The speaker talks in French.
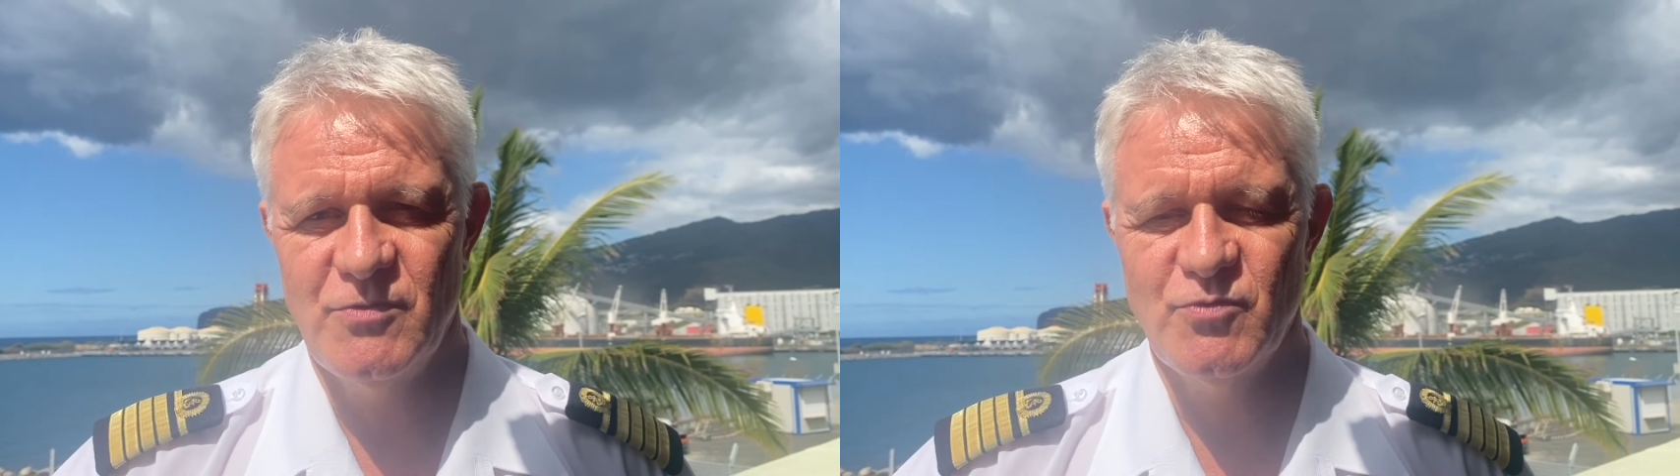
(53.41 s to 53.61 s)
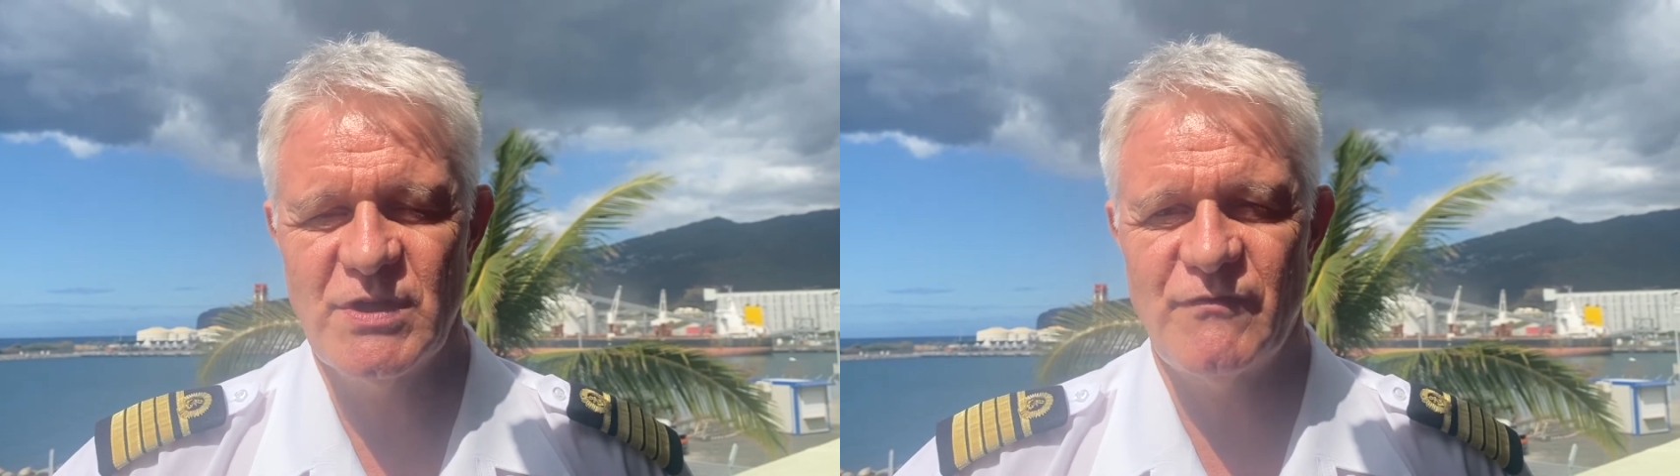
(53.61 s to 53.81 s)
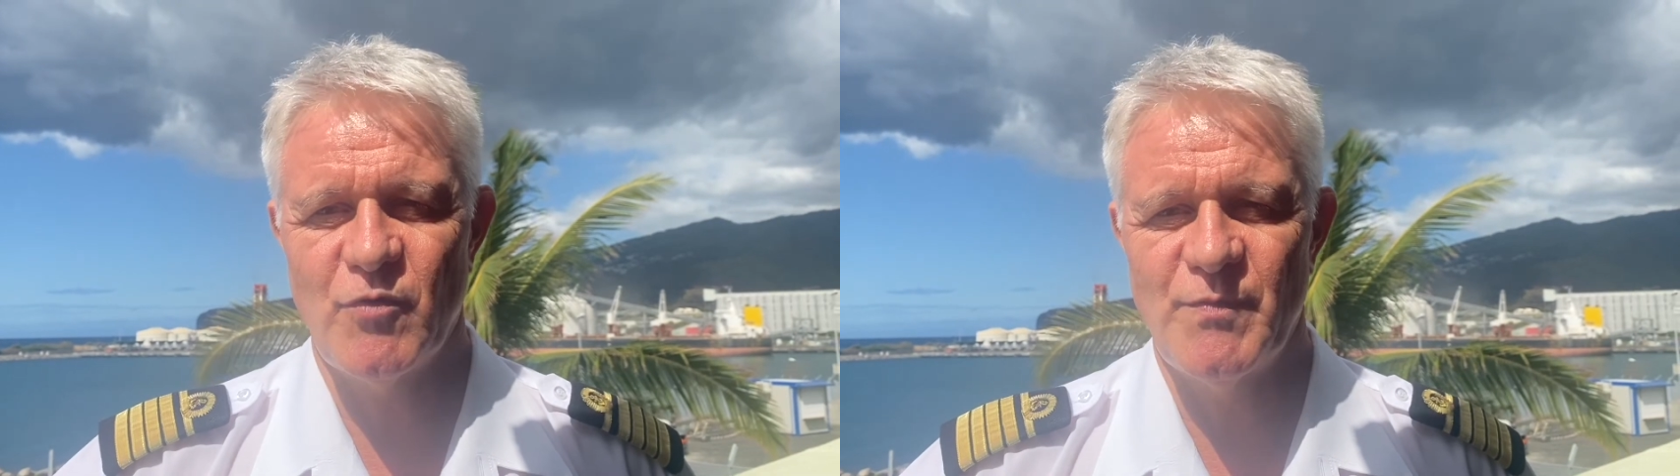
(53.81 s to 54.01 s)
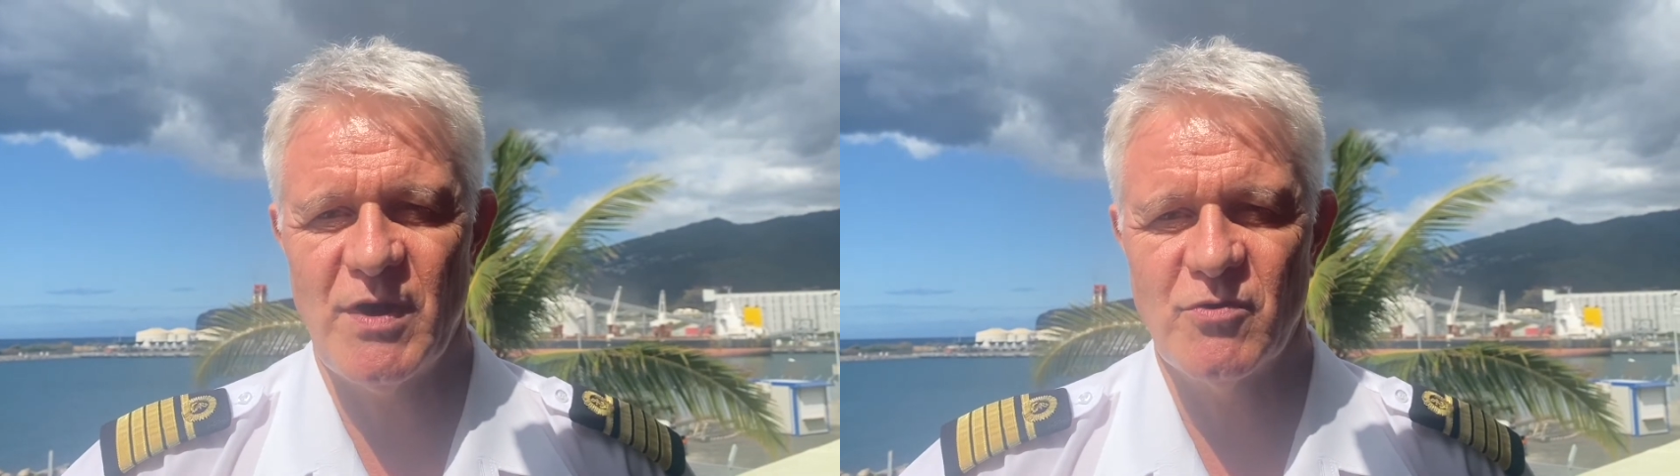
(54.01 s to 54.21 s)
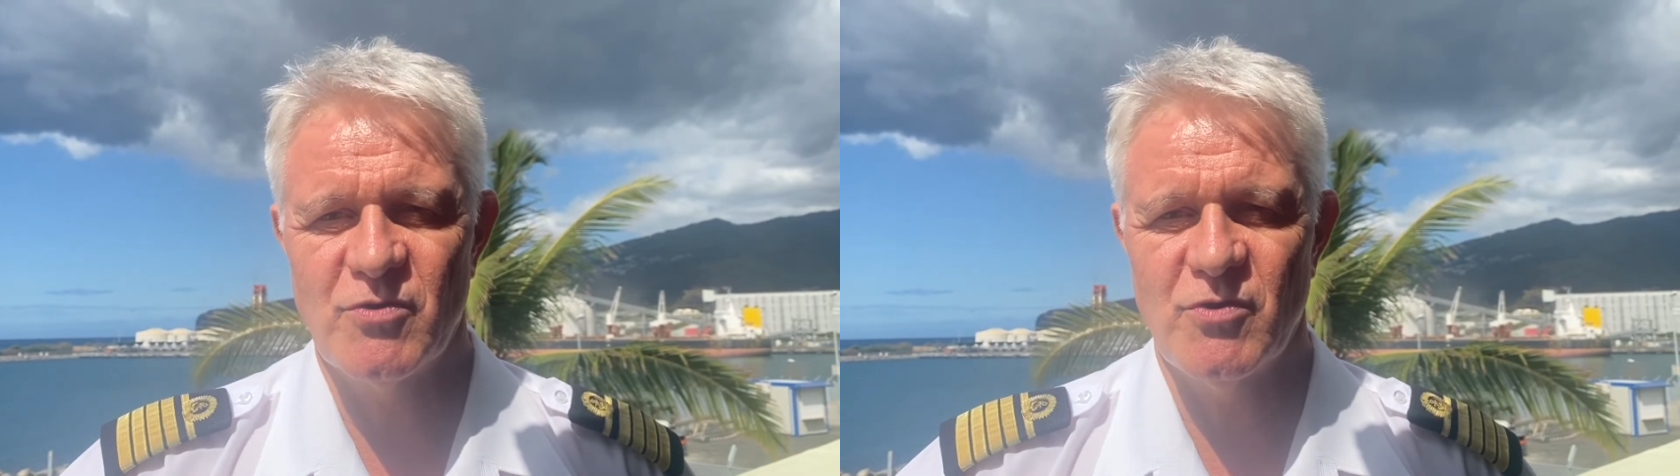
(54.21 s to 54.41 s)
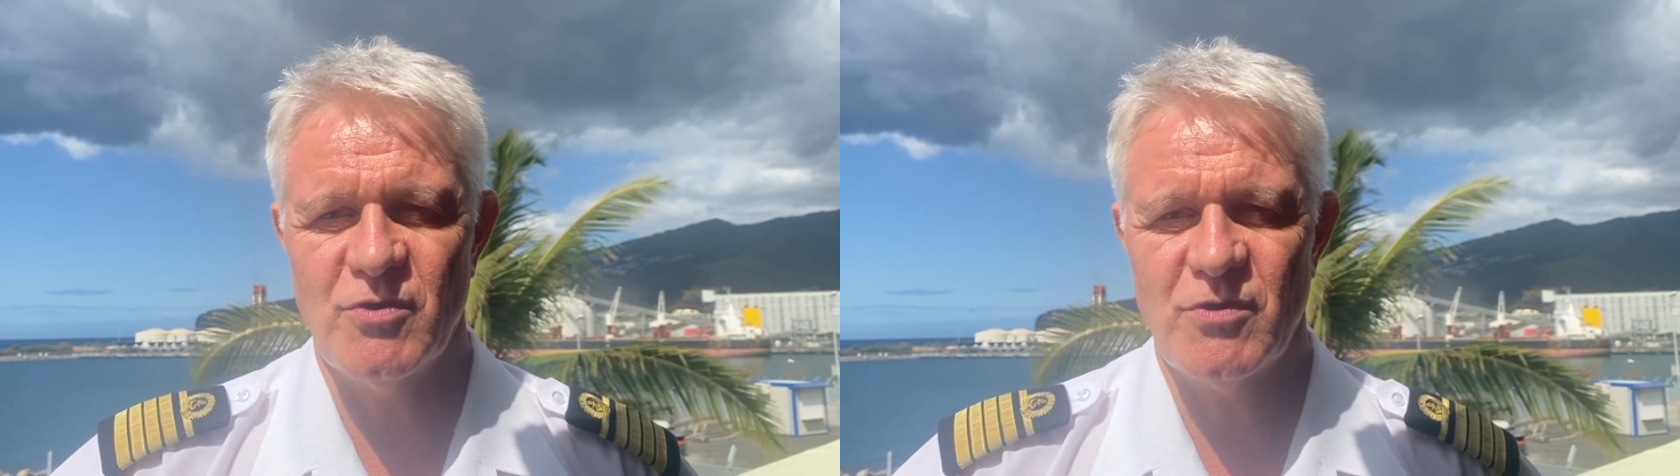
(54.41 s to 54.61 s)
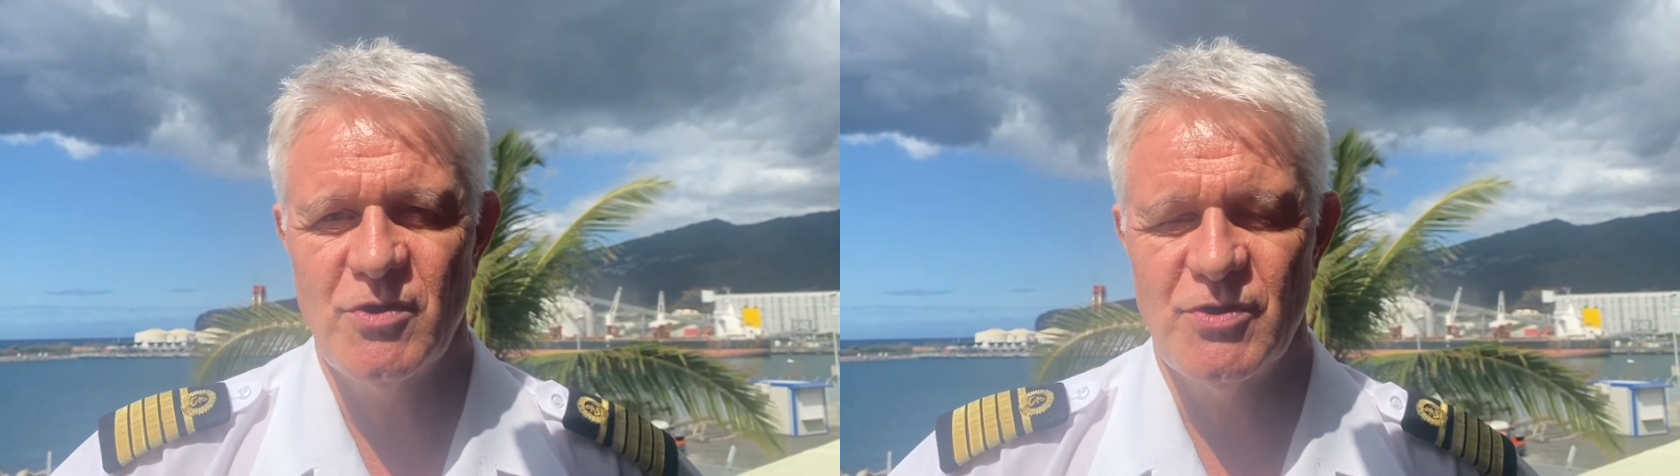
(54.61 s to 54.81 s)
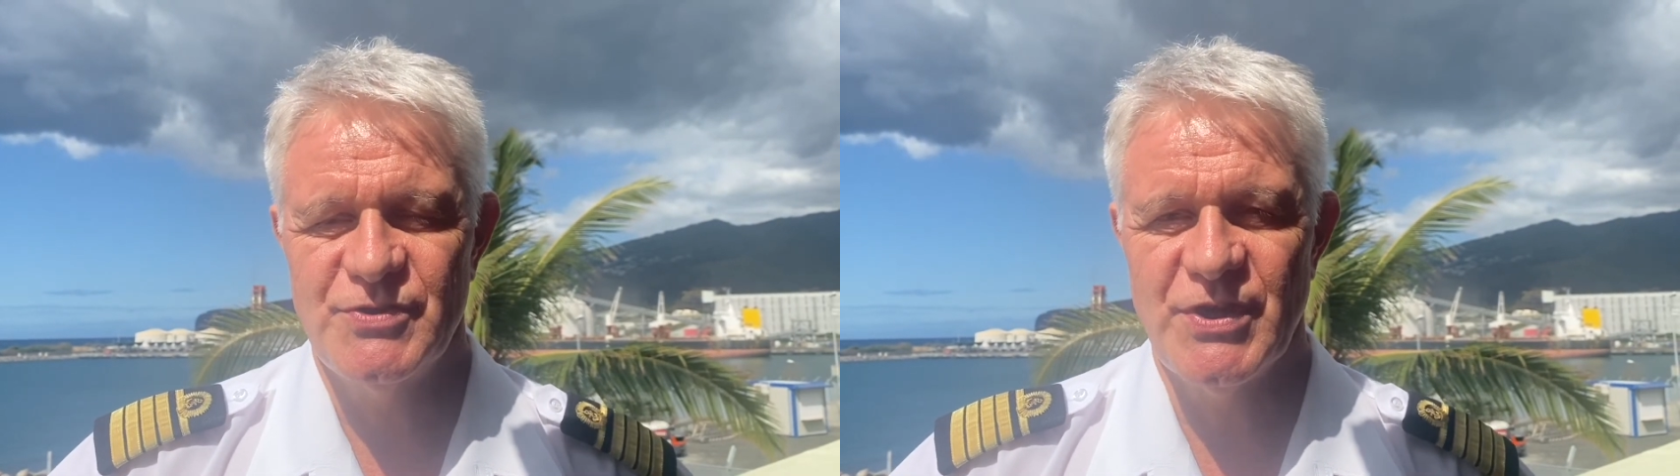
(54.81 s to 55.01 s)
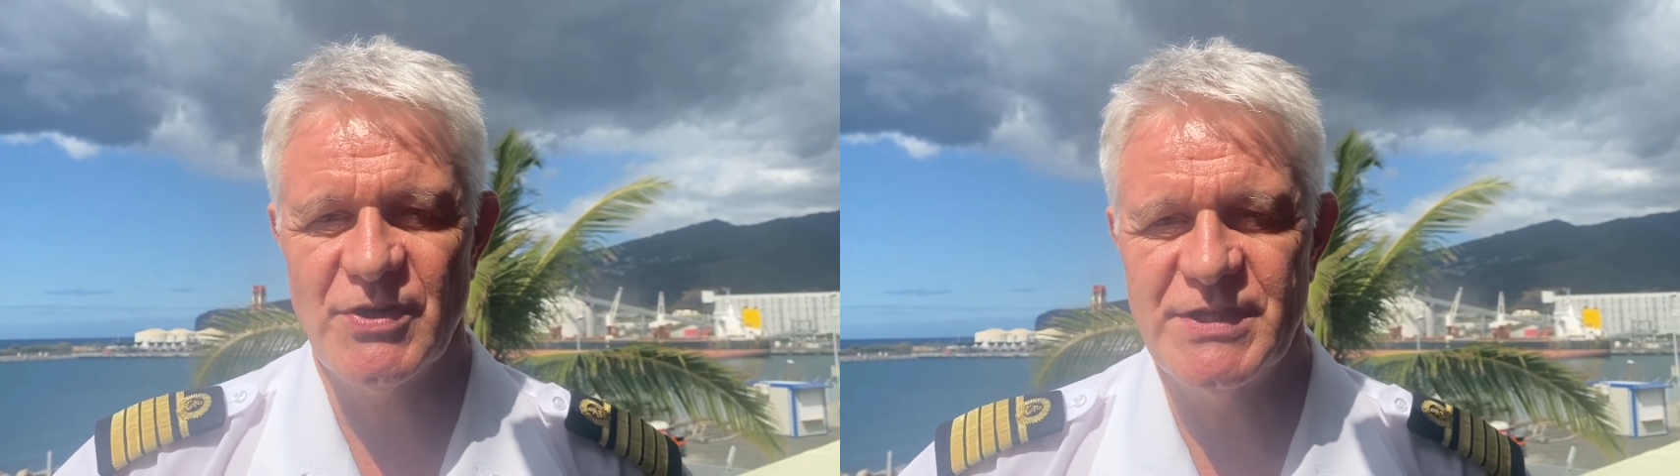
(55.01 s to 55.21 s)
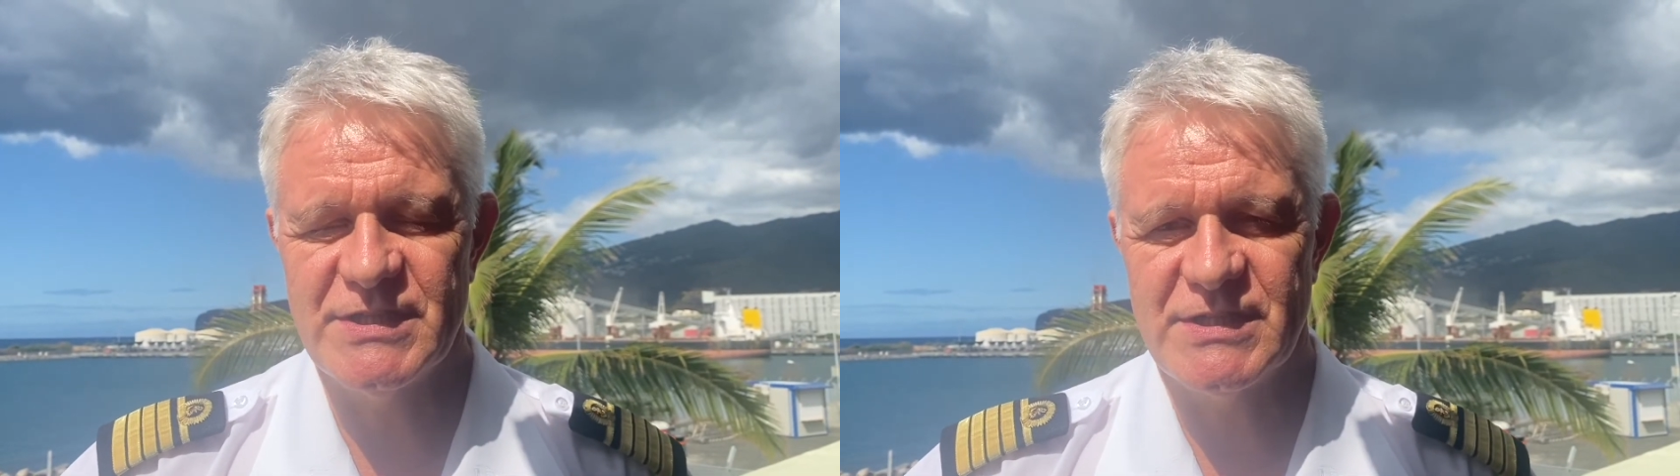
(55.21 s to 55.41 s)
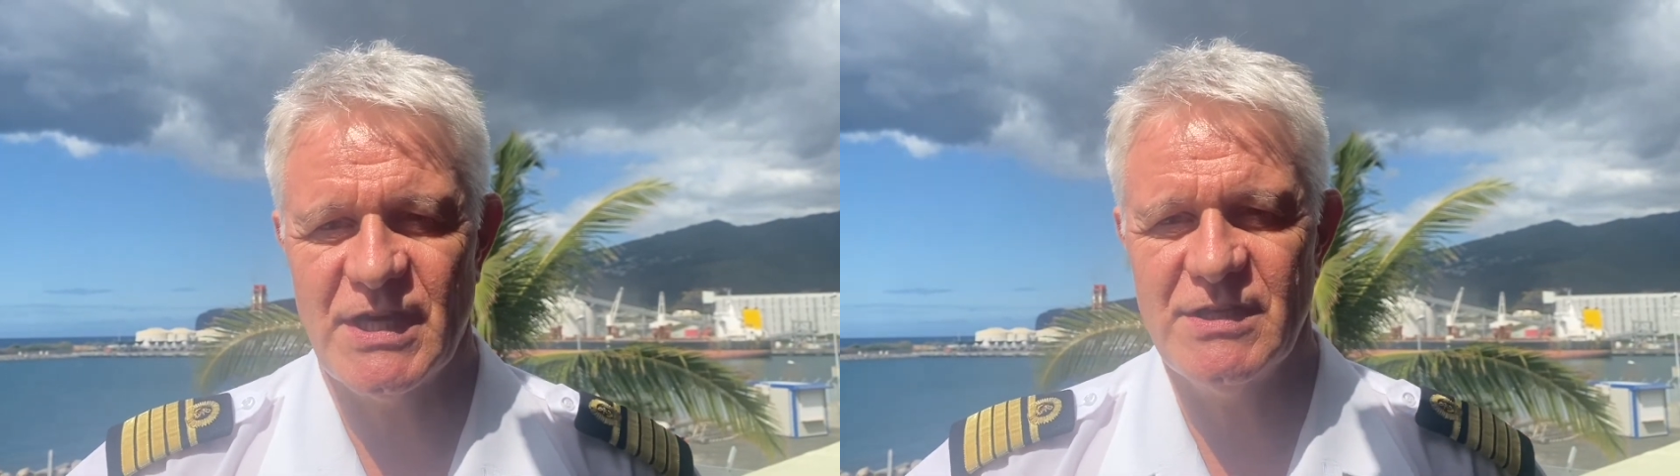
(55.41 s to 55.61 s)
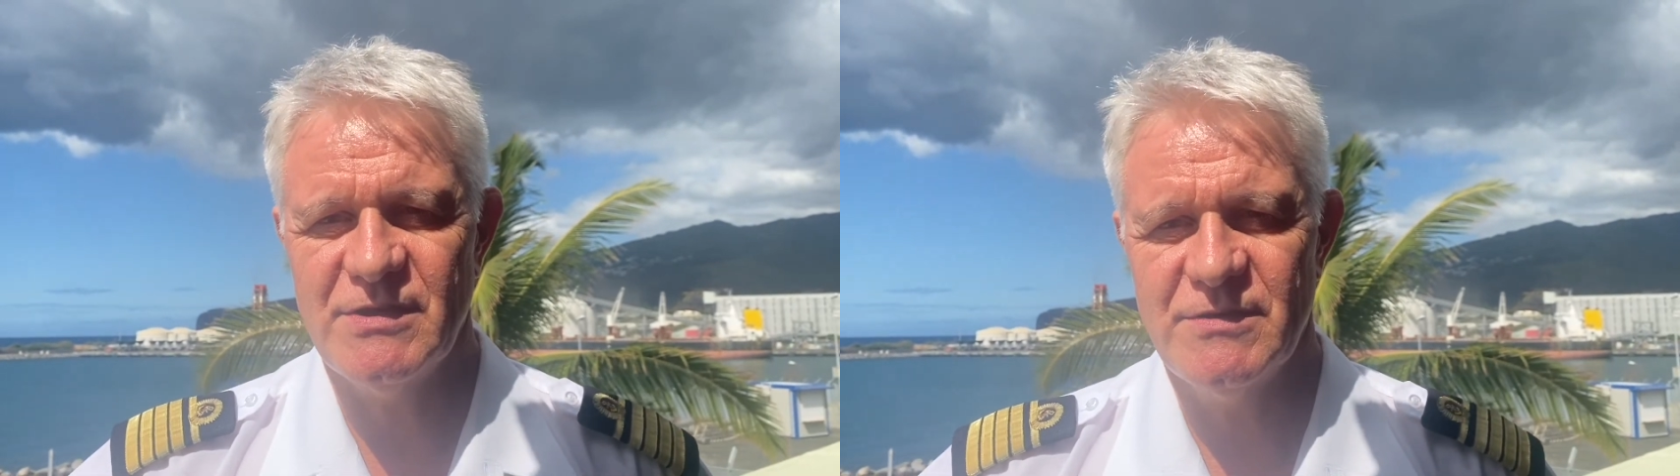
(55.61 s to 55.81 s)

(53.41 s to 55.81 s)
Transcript: Nous n'avons pas encore dans le détail